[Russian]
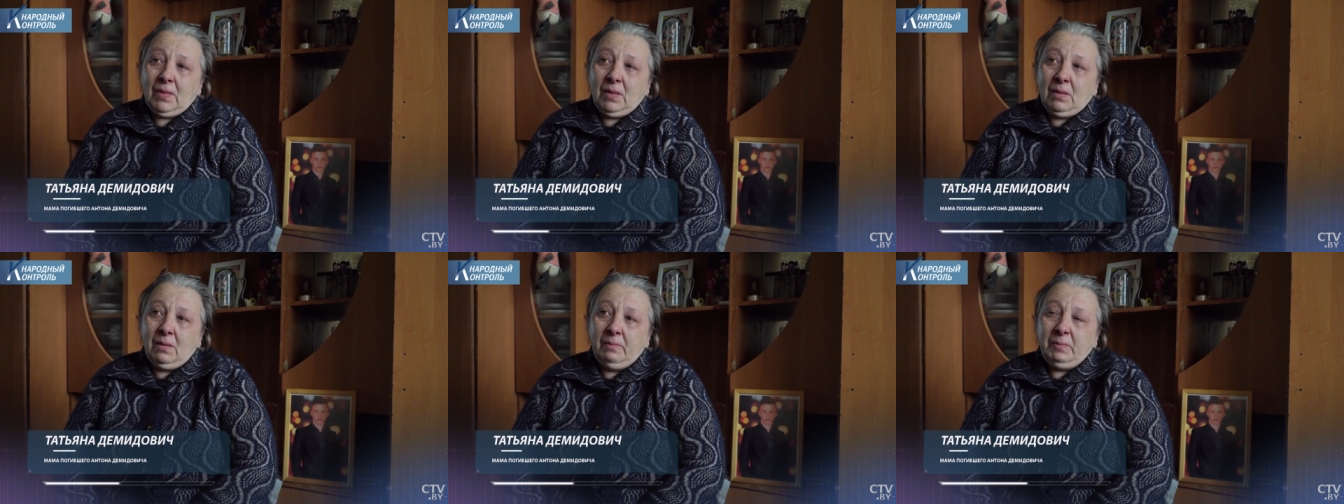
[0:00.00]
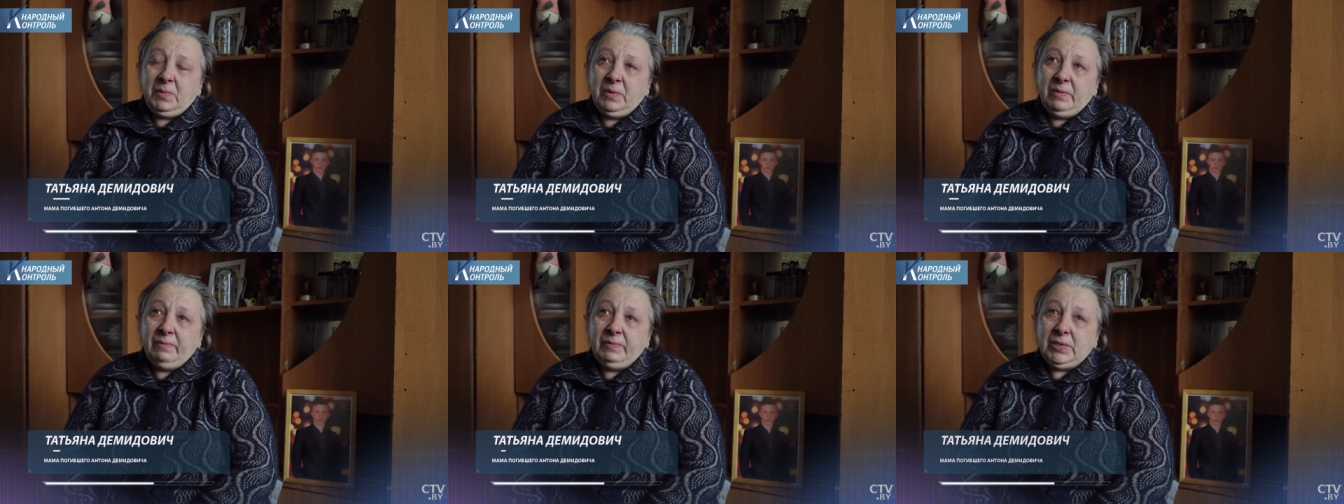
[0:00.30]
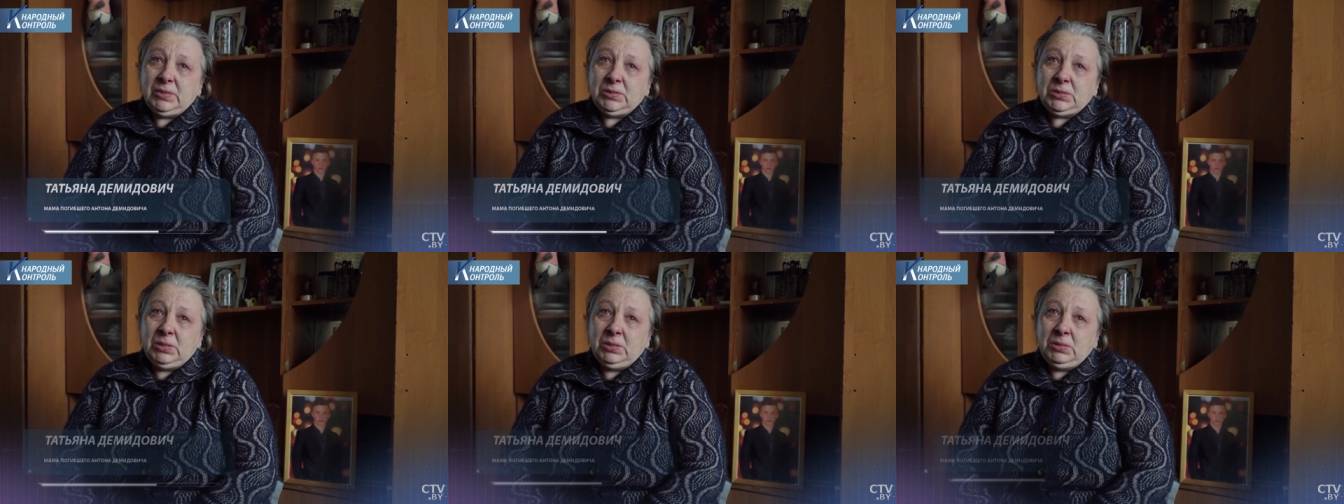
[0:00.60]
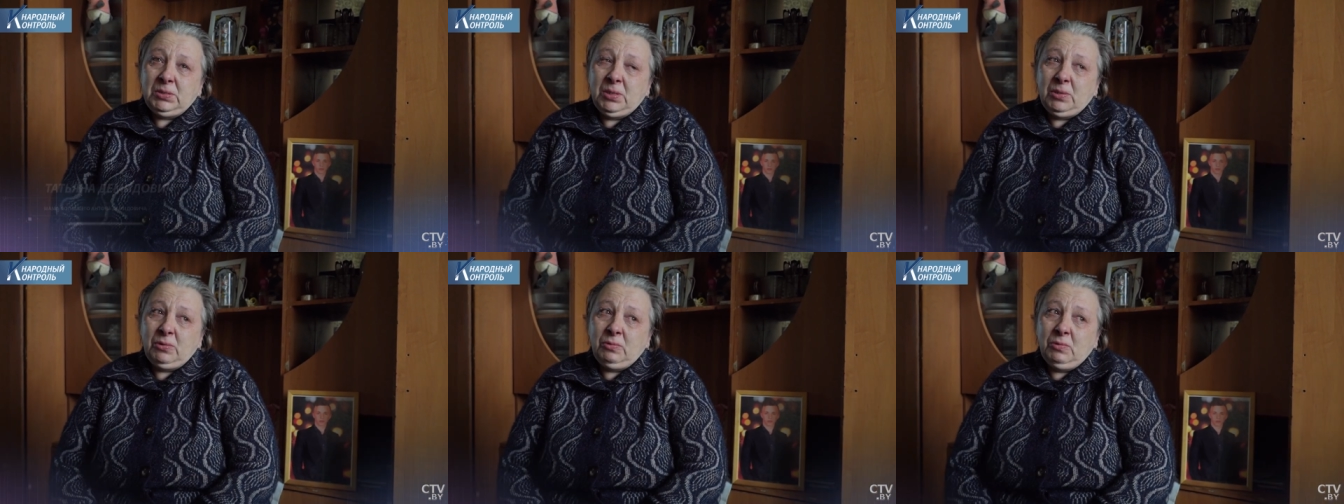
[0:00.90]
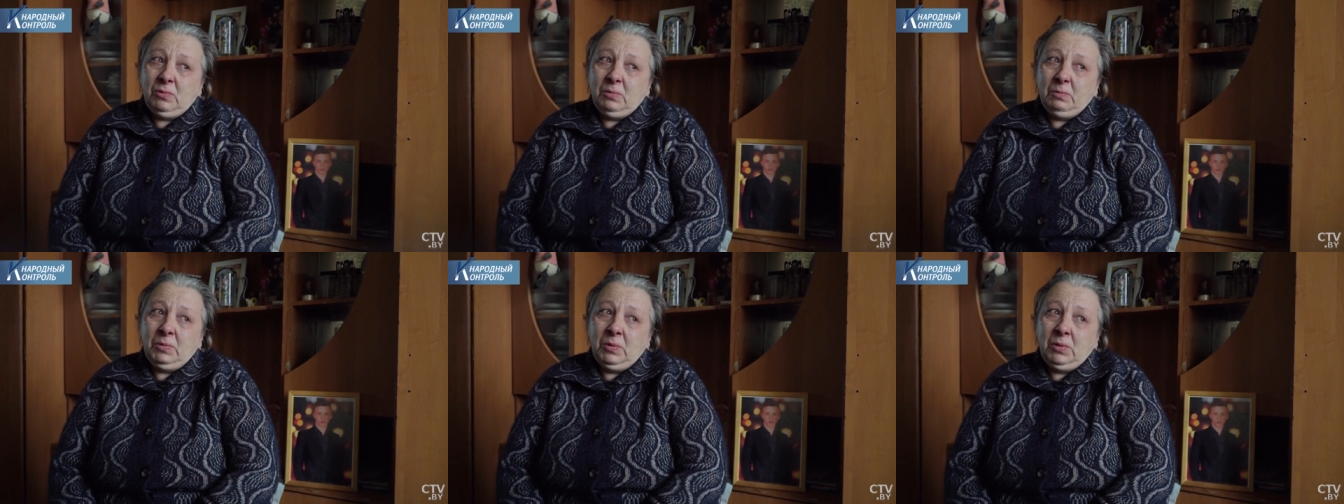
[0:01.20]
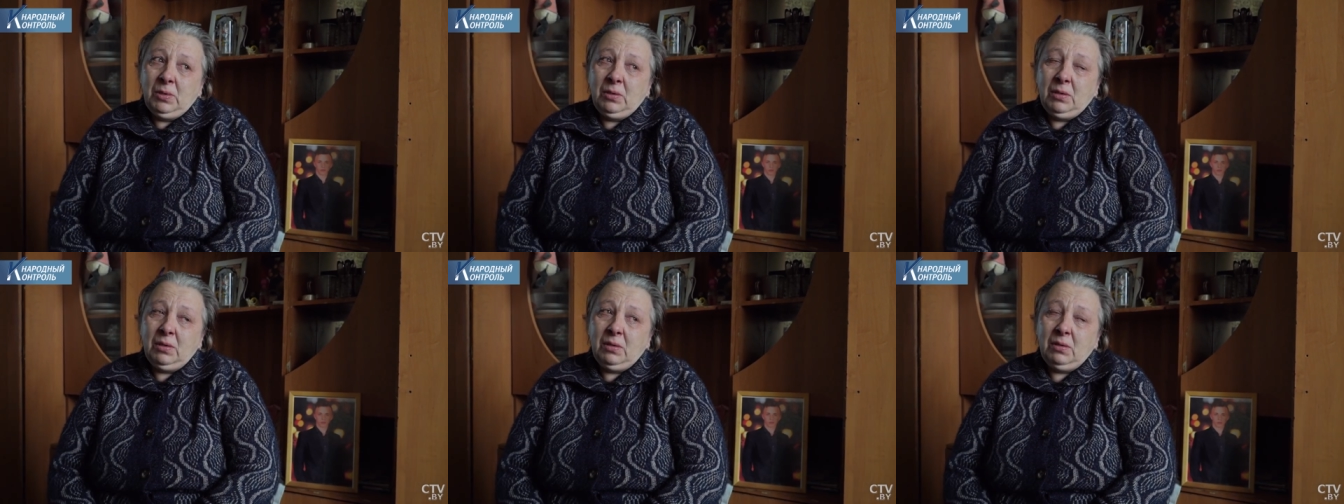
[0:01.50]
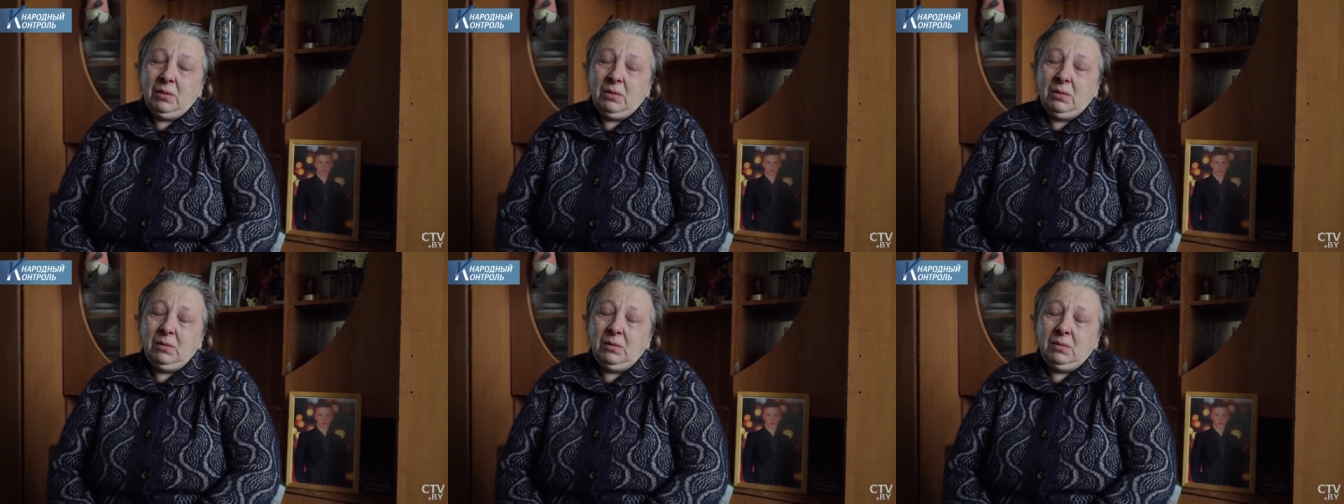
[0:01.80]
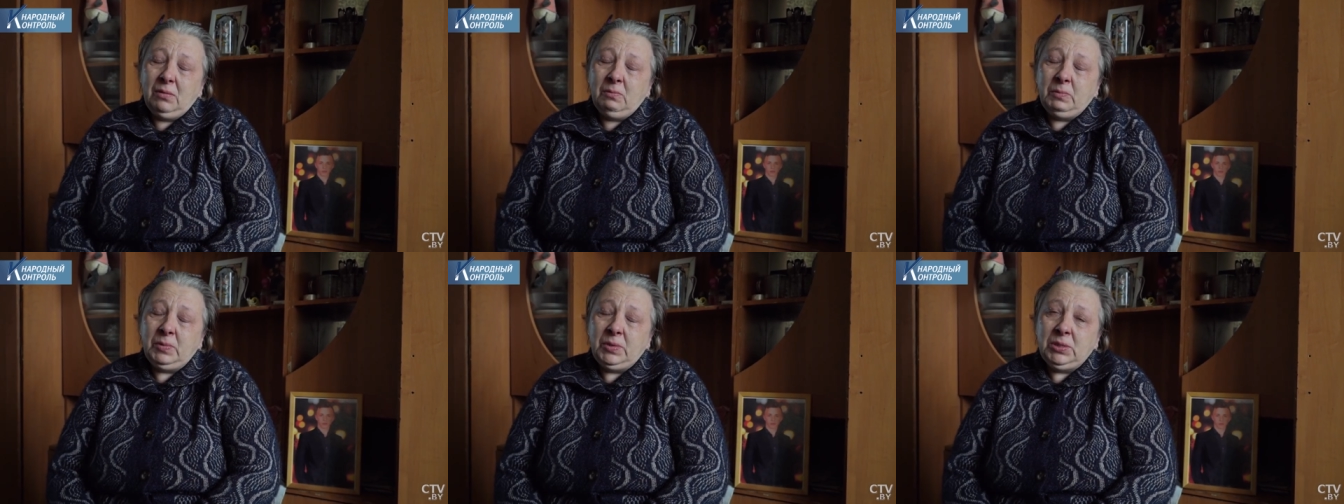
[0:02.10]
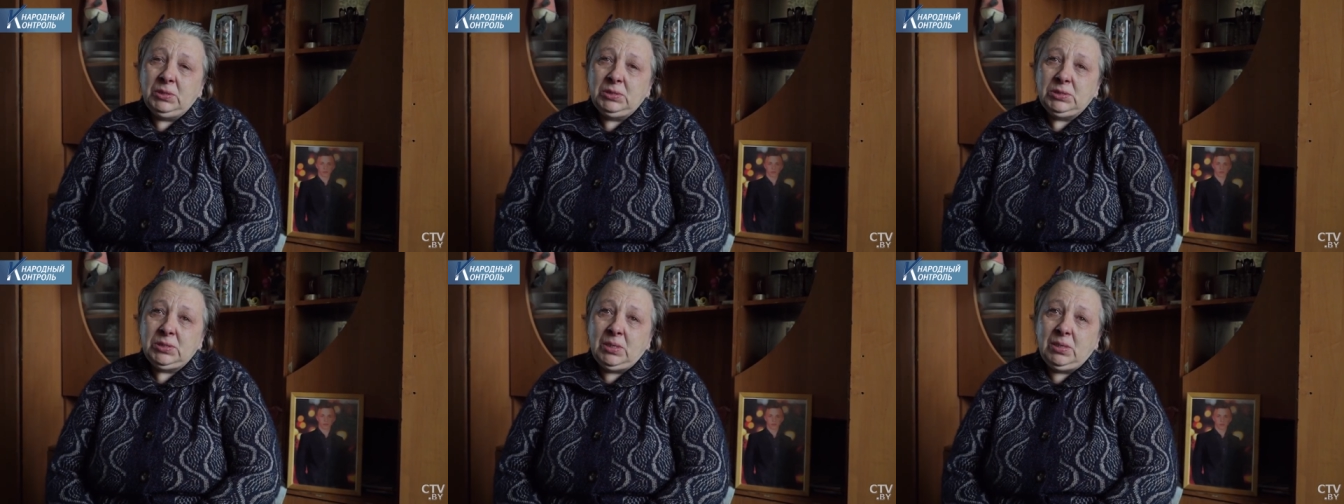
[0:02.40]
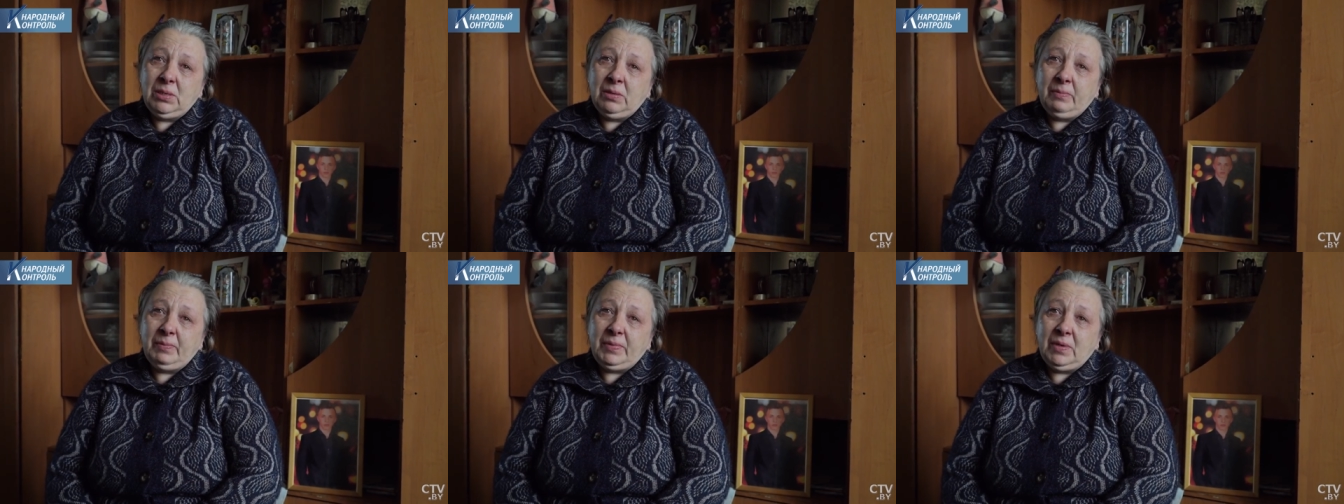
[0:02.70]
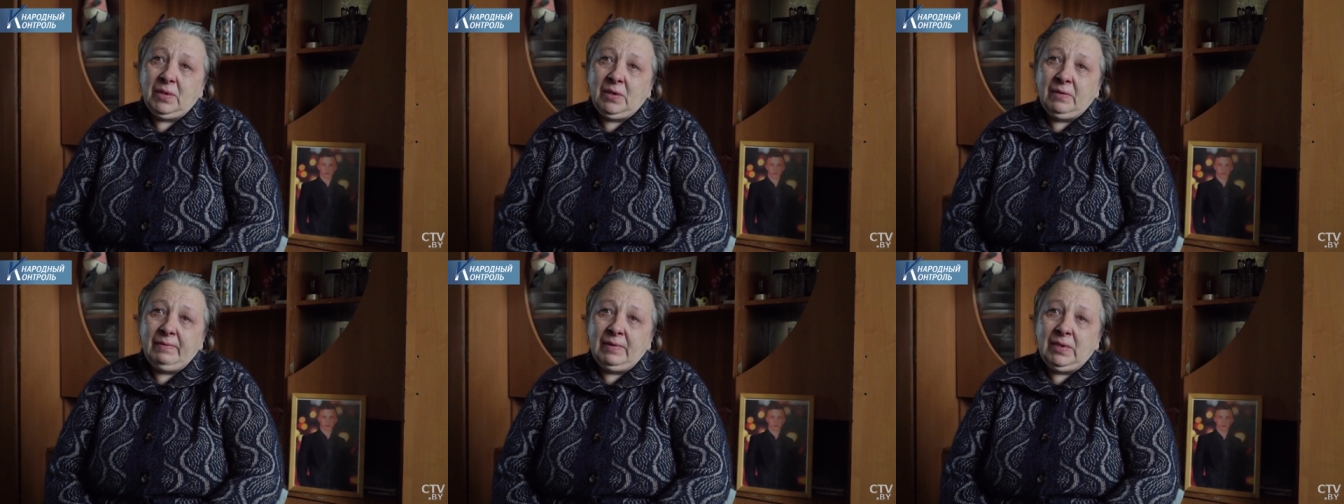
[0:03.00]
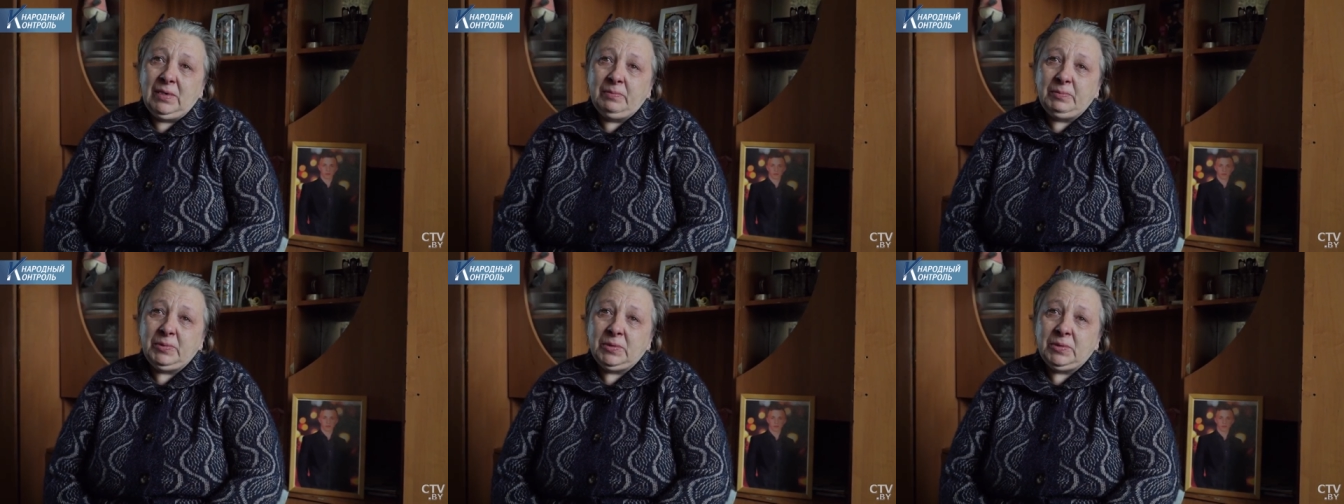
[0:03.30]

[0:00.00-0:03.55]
Мы привезли до дома. В понедельник поховали,